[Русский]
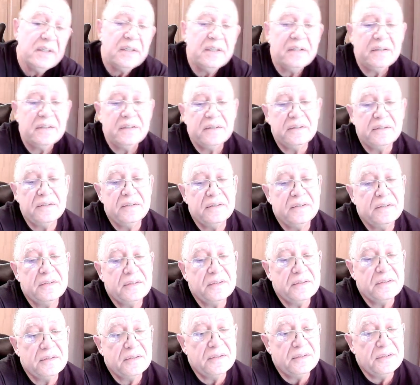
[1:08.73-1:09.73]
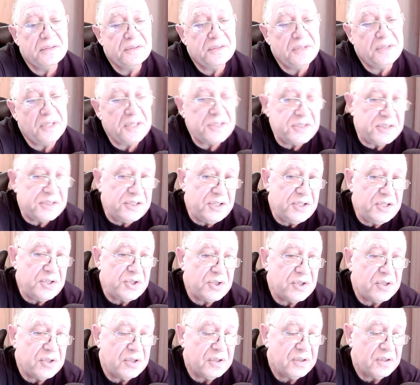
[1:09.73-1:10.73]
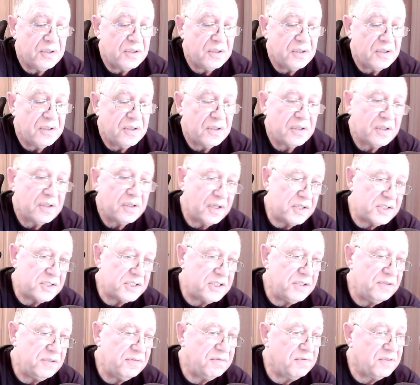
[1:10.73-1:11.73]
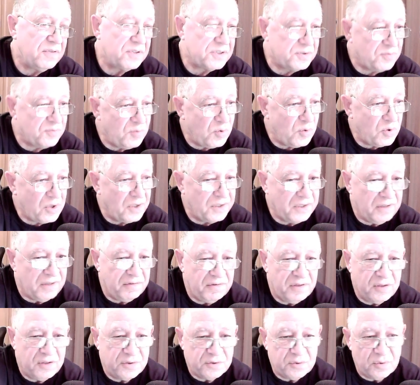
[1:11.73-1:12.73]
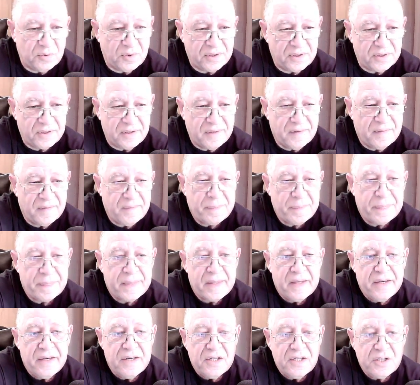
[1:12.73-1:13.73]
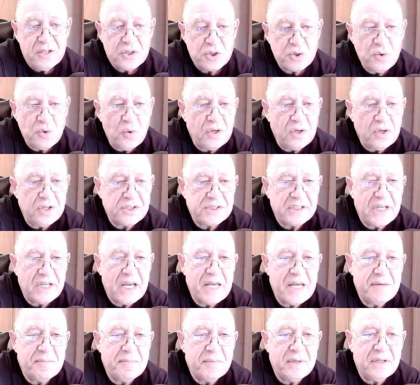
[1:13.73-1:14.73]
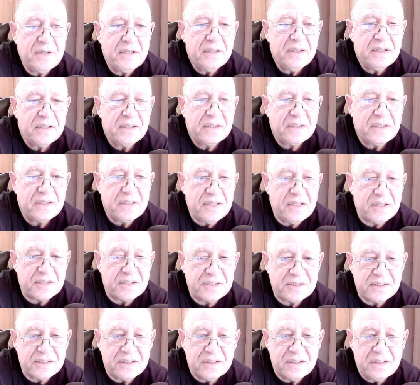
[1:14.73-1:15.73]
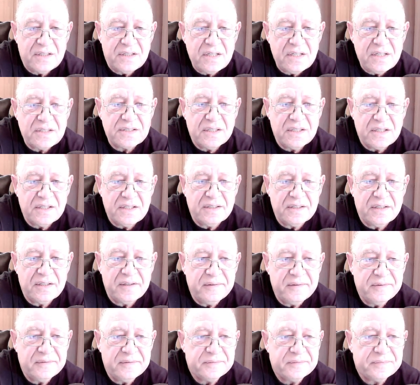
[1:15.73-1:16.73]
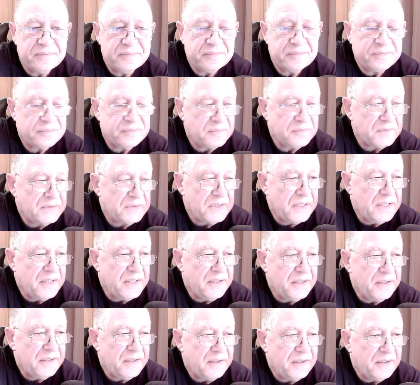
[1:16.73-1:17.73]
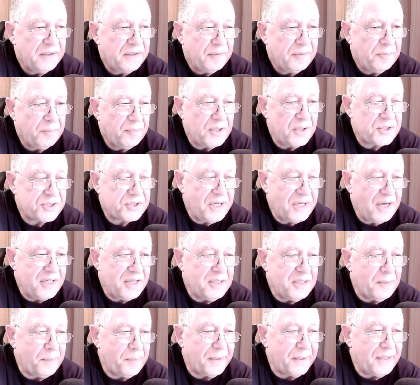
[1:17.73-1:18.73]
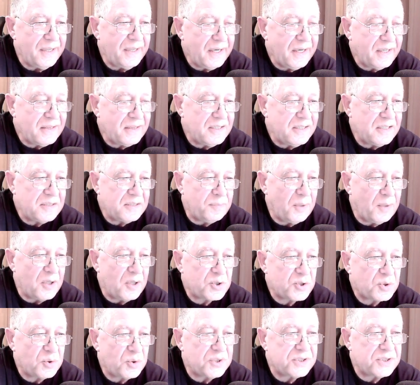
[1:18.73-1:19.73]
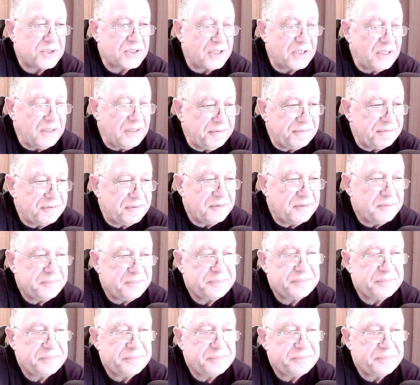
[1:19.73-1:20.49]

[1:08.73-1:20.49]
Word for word: э, достичь красивого звука на волторне. Что касаемо киксы. Кикса – это большая неприятность, большой срыв –